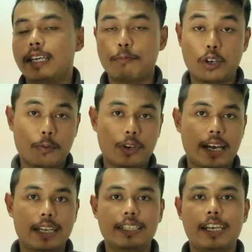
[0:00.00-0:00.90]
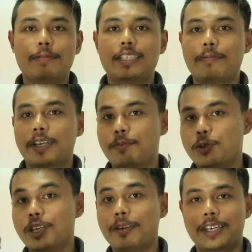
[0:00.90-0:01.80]
Mudah-mudahan saya bisa
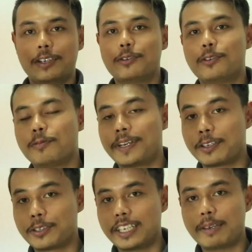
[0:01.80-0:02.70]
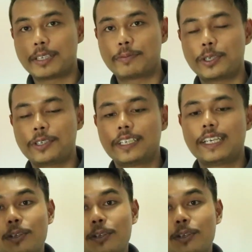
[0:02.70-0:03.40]
mereview di minggu berikutnya ya Mas Bro.